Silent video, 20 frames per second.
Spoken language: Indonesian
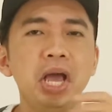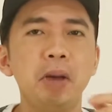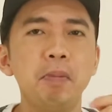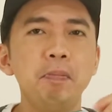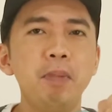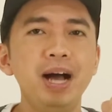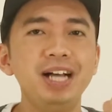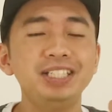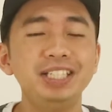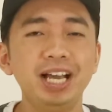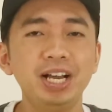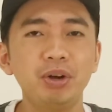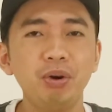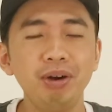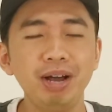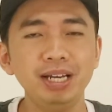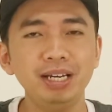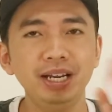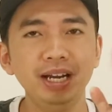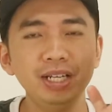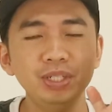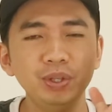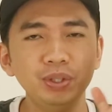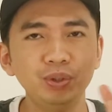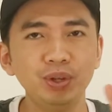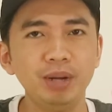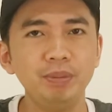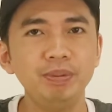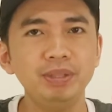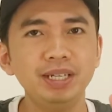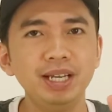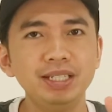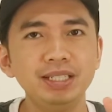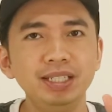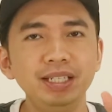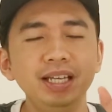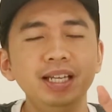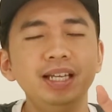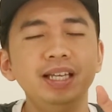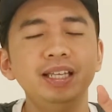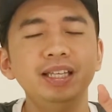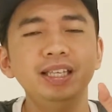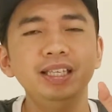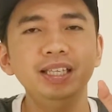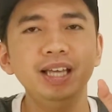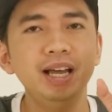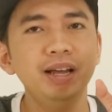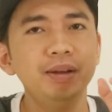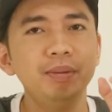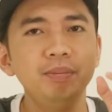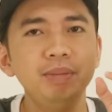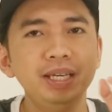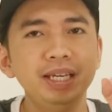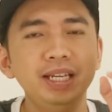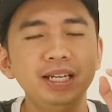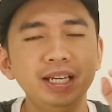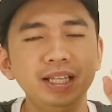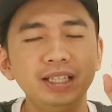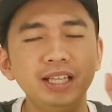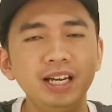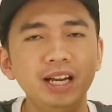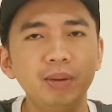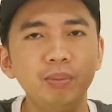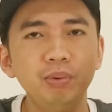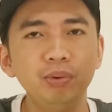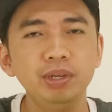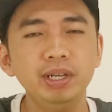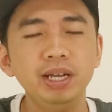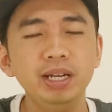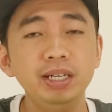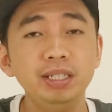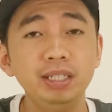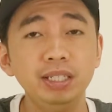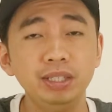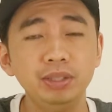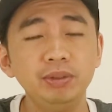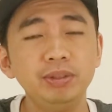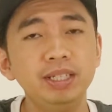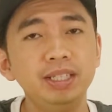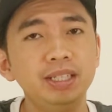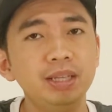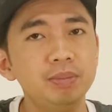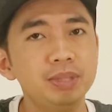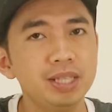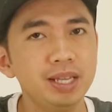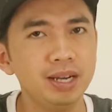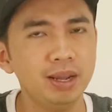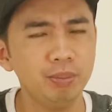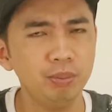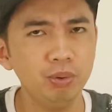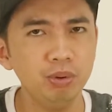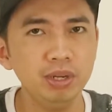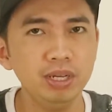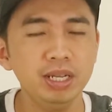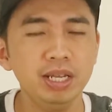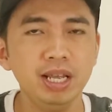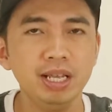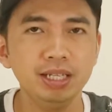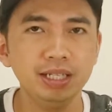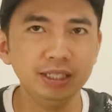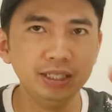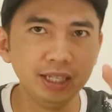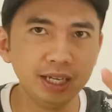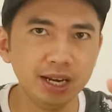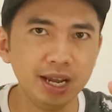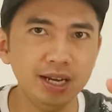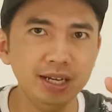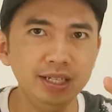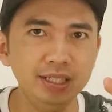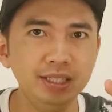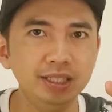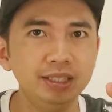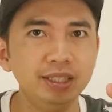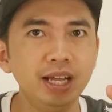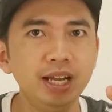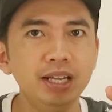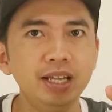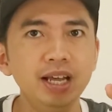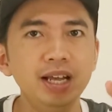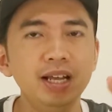Bank Jago adalah suatu aplikasi yang bikin kita nabung ya. Di situ kita bisa nabung secara digital